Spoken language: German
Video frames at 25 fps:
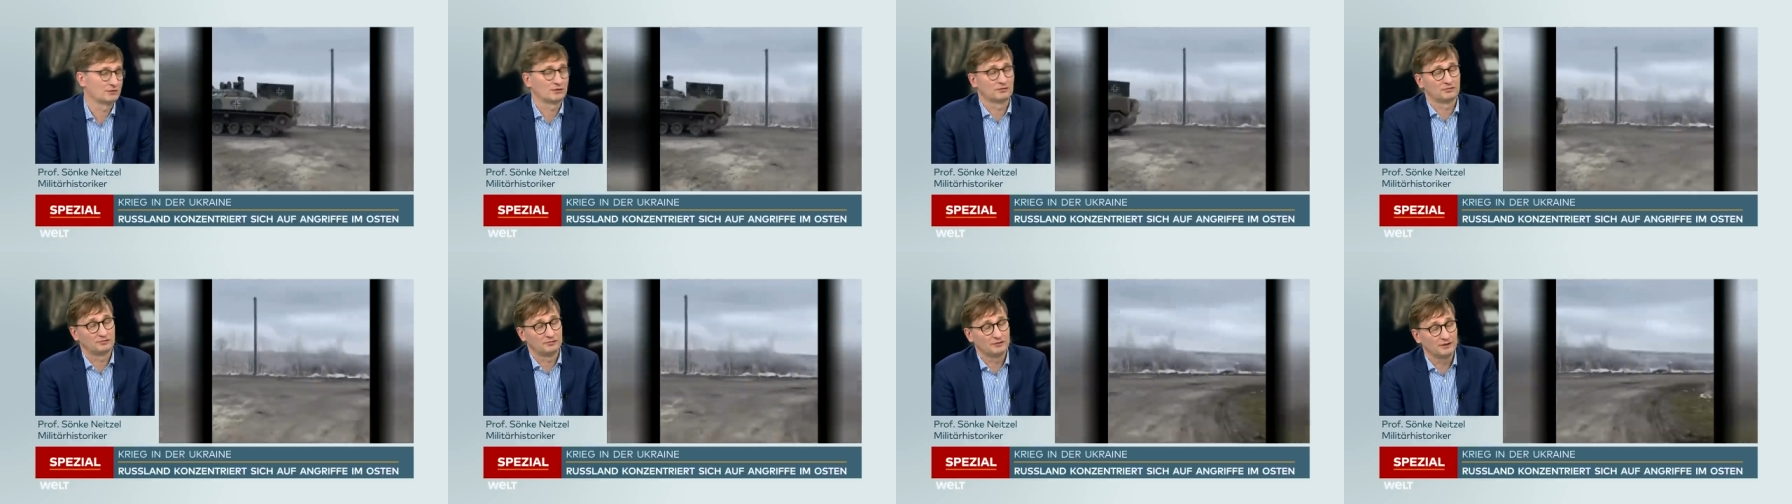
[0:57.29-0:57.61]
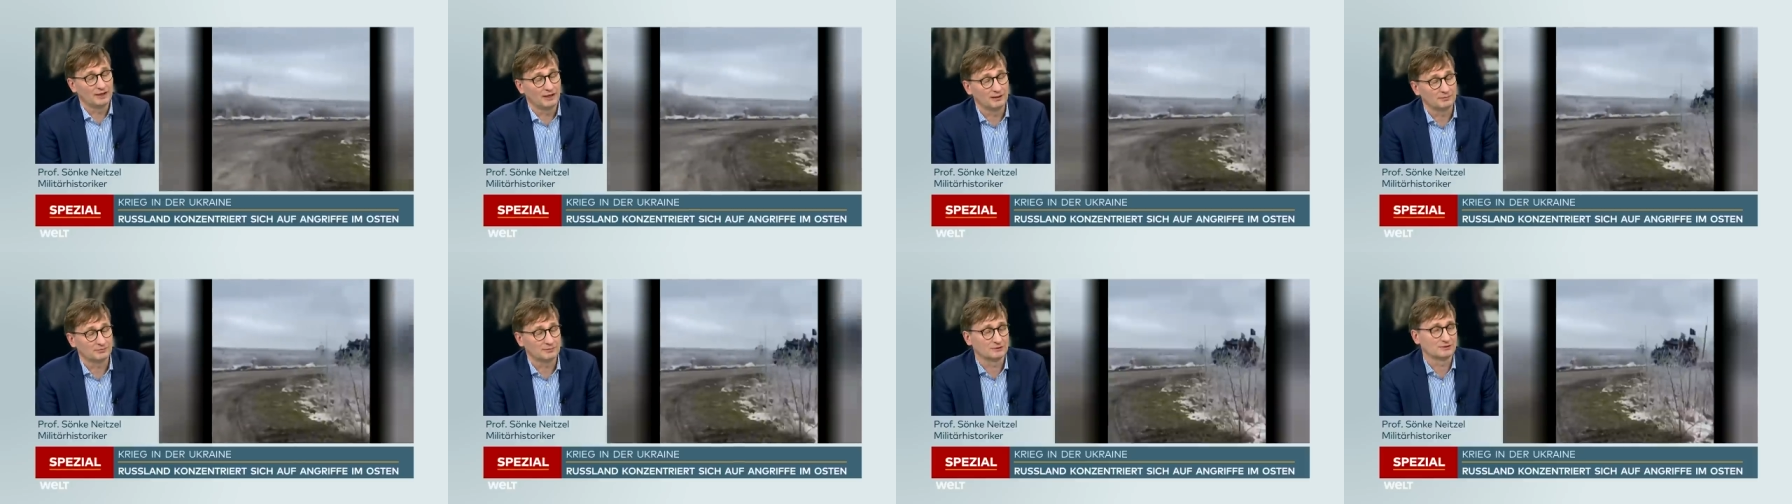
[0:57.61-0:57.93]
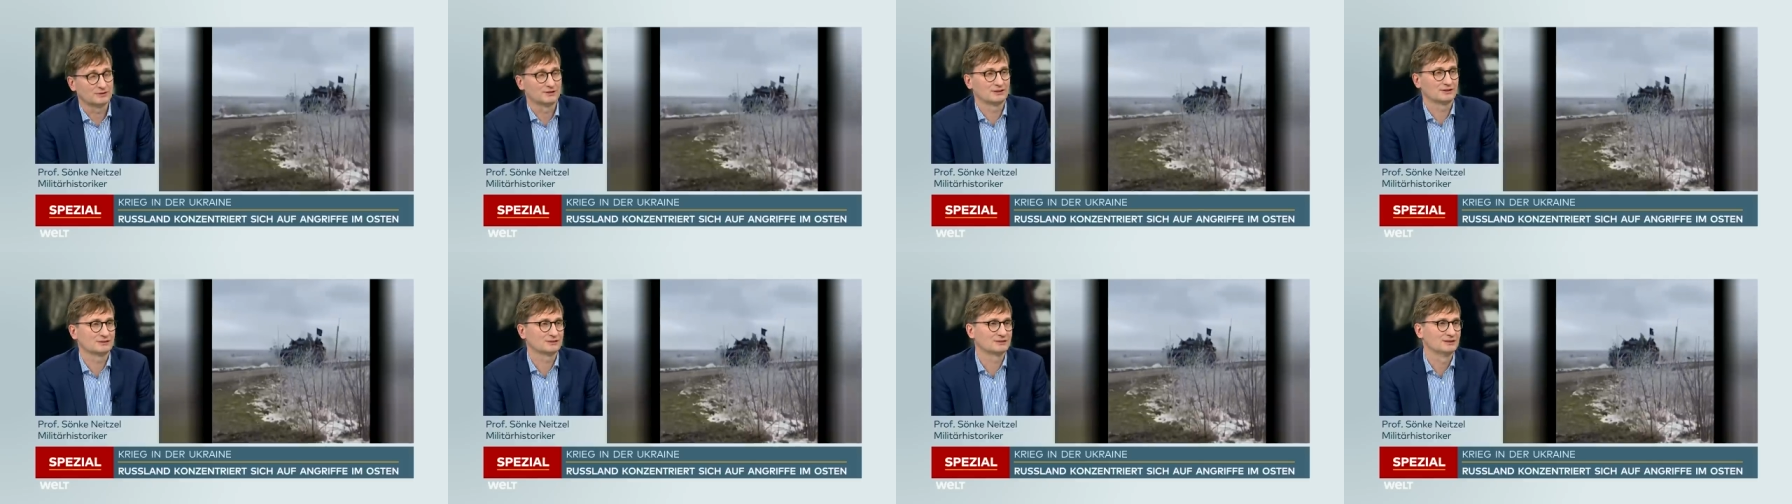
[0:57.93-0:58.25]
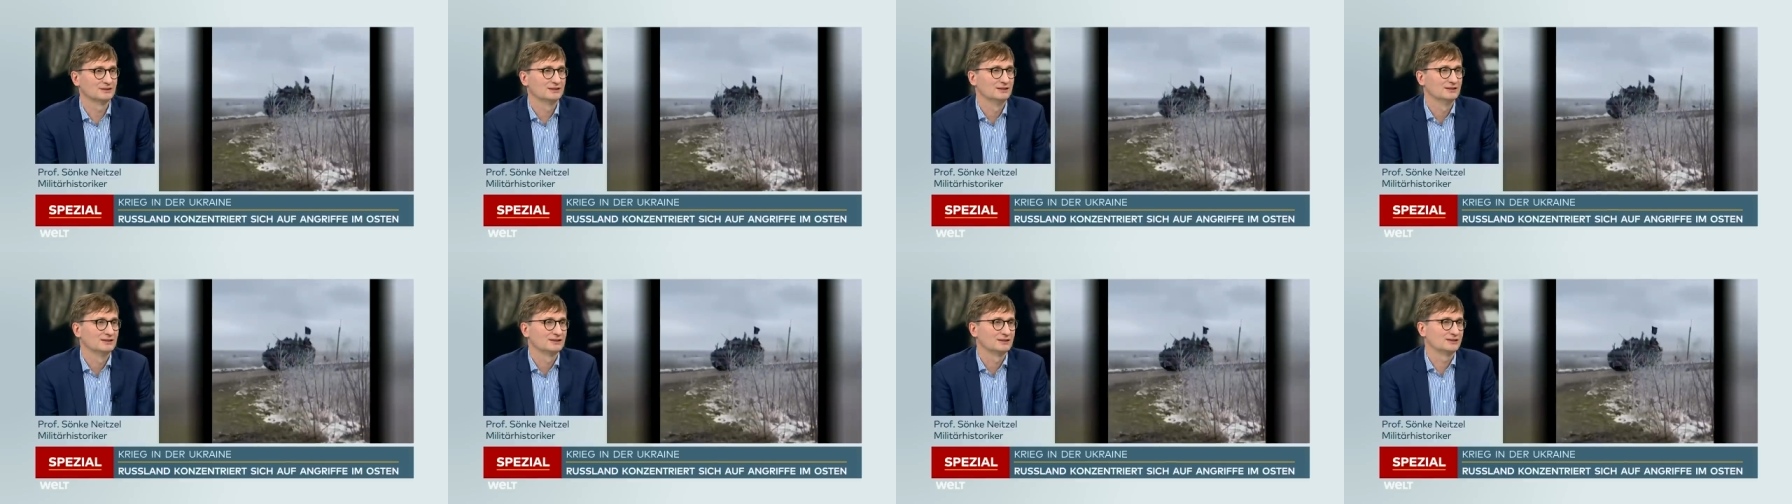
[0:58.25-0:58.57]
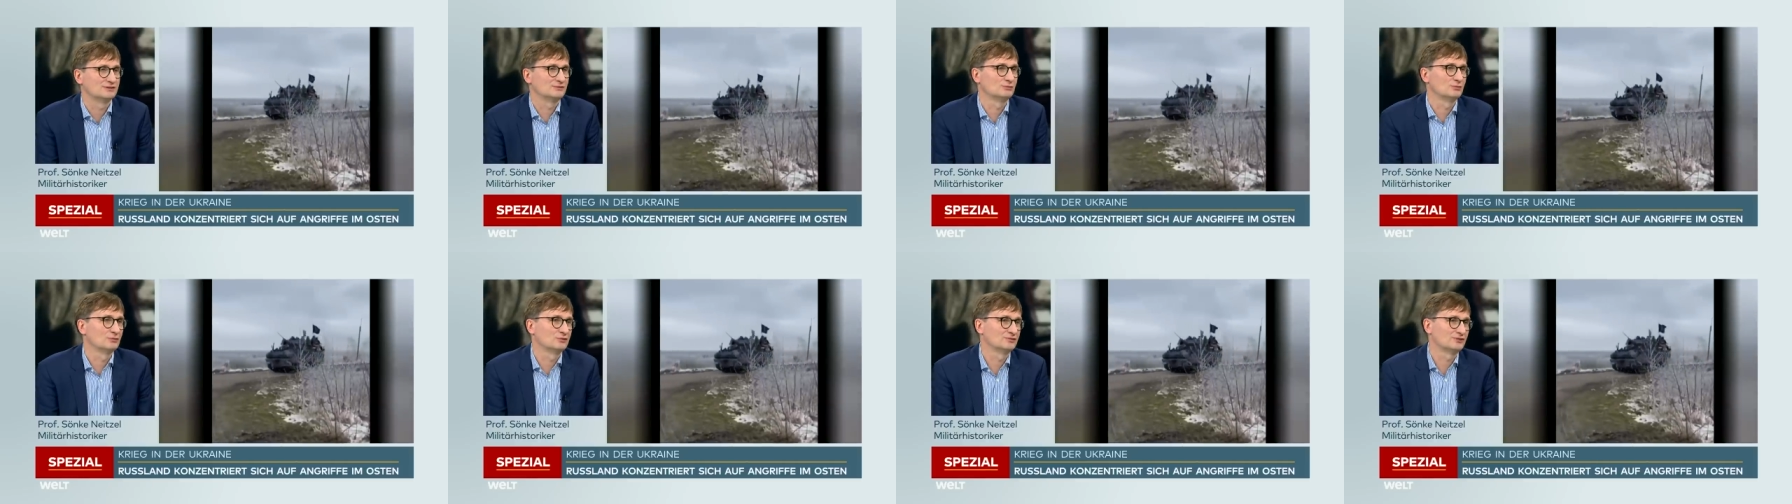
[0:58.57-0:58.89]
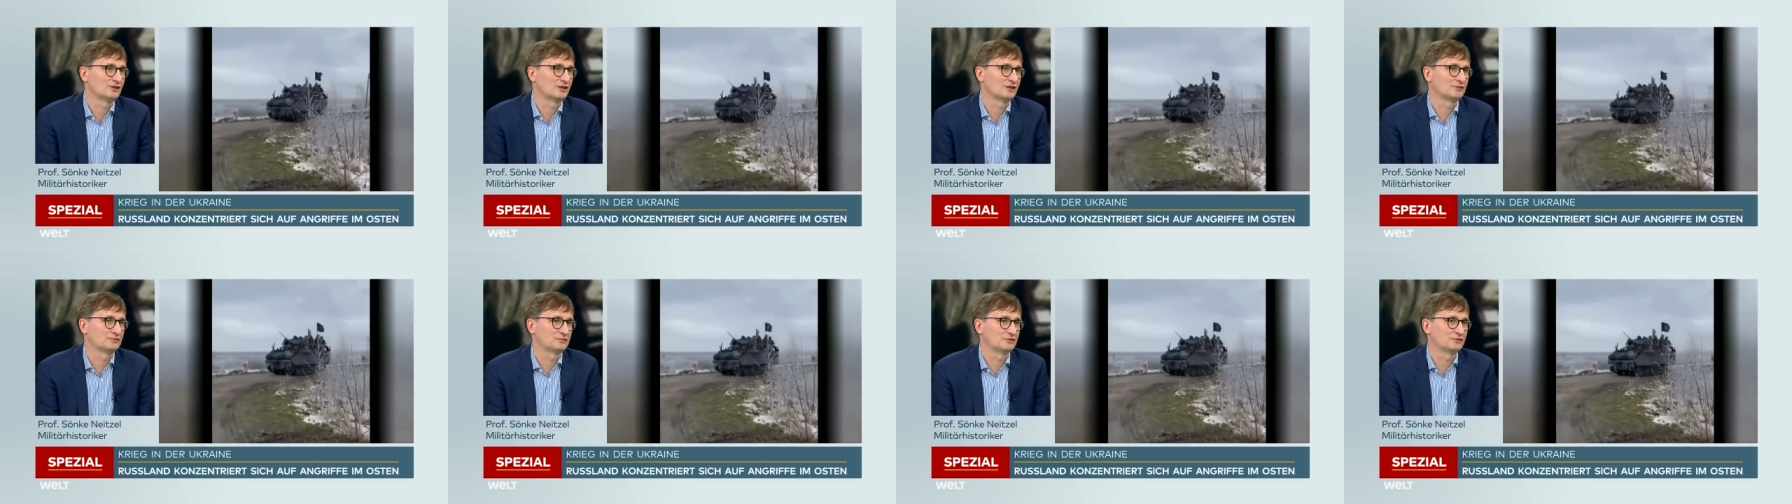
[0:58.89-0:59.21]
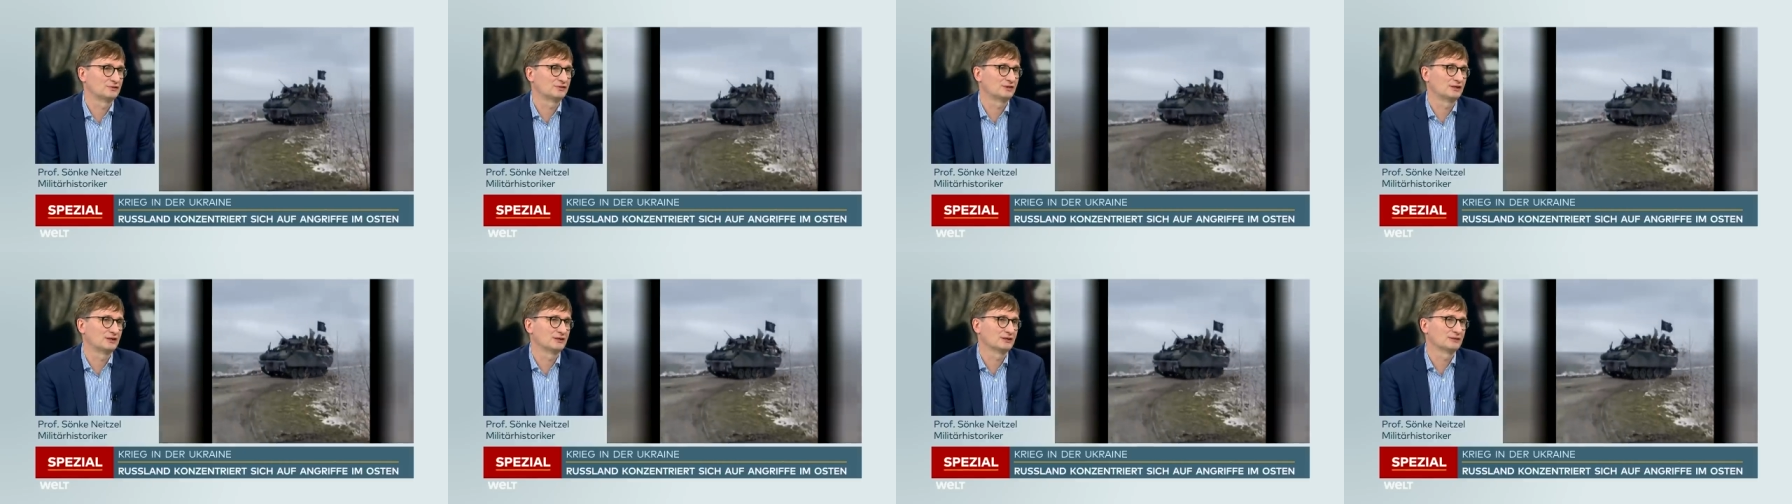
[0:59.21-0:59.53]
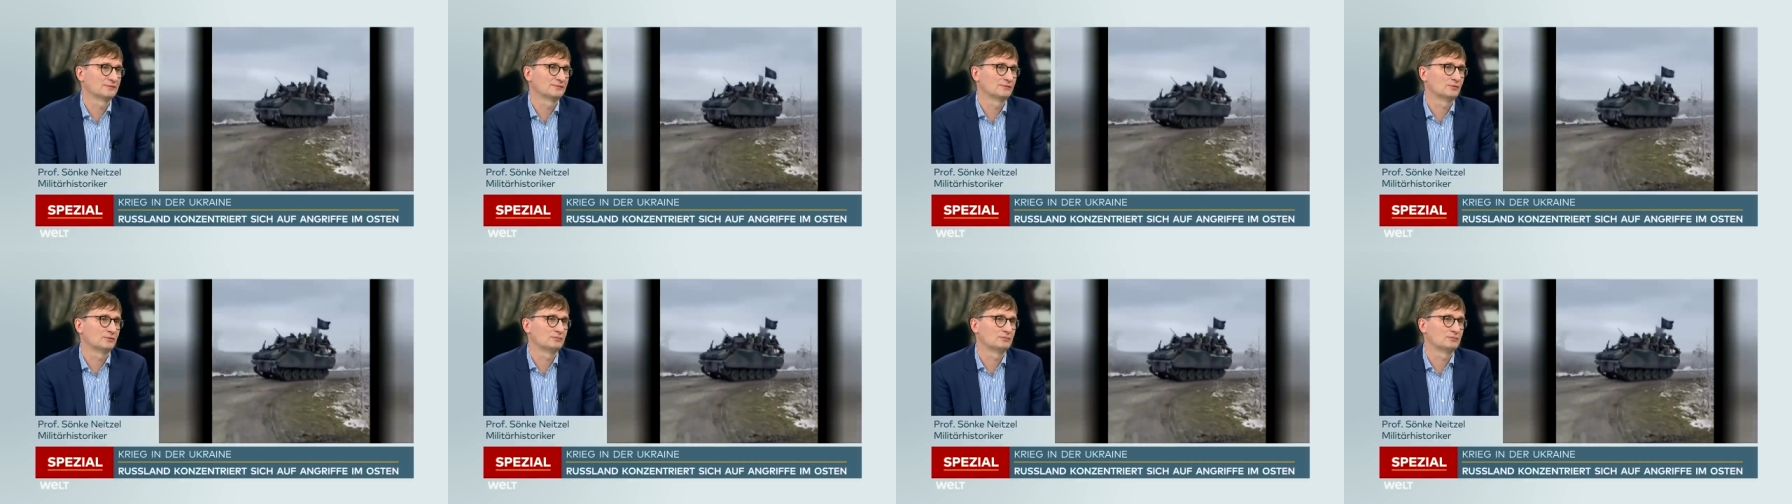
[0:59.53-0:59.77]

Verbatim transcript: oder viele haben gedacht, das ist nur eine Sache von Tagen.